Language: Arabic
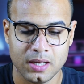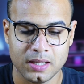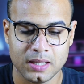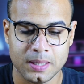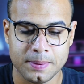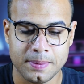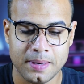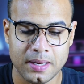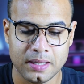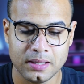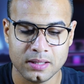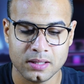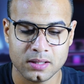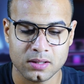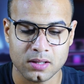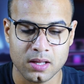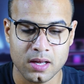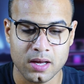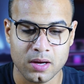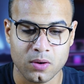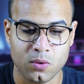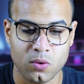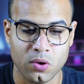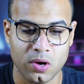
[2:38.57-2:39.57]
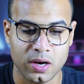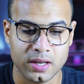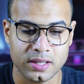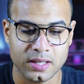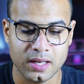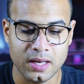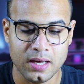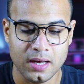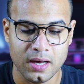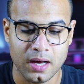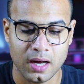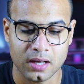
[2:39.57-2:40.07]
طبعا ده كل
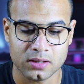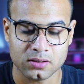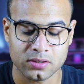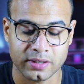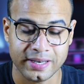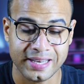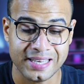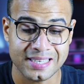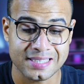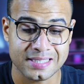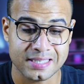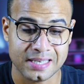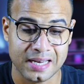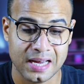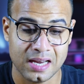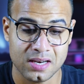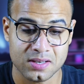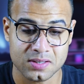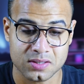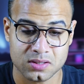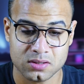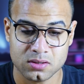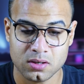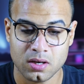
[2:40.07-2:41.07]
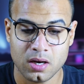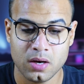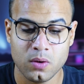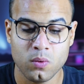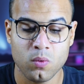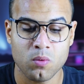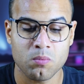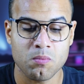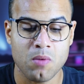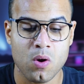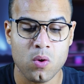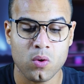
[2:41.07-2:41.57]
ده عن طريق الذكاء الاصطناعي
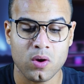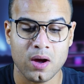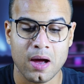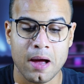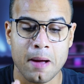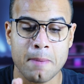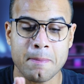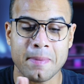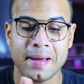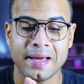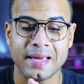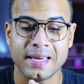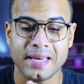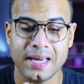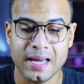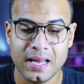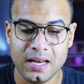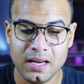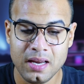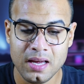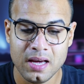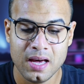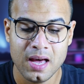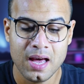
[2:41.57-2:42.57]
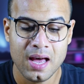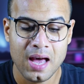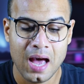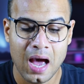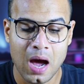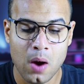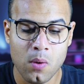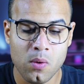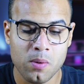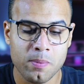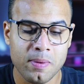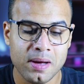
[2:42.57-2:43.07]
والموقع مجاني
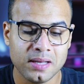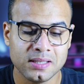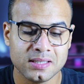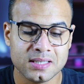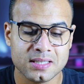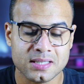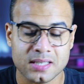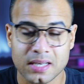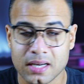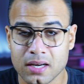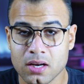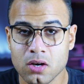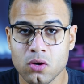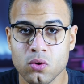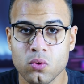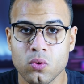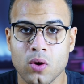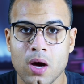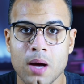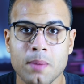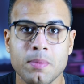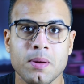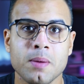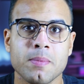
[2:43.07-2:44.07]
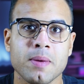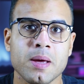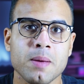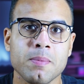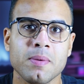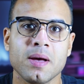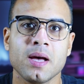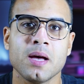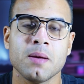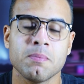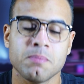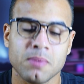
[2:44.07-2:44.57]
حاول بقى تستغله قبل ما يبقى